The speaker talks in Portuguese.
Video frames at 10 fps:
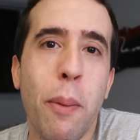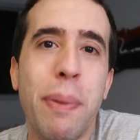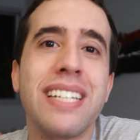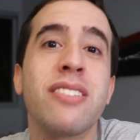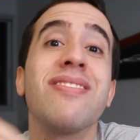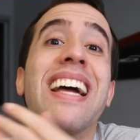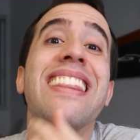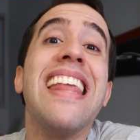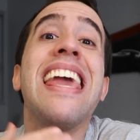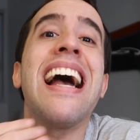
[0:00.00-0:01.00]
O preço não está
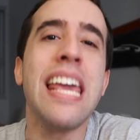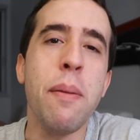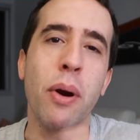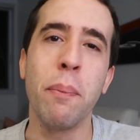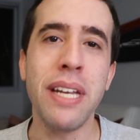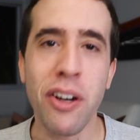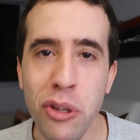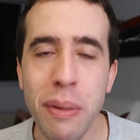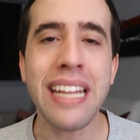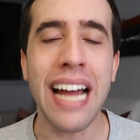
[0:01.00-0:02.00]
nem aí para a opinião
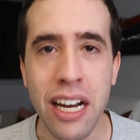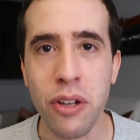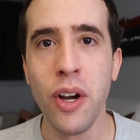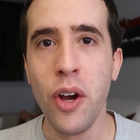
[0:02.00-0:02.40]
do Bernardo.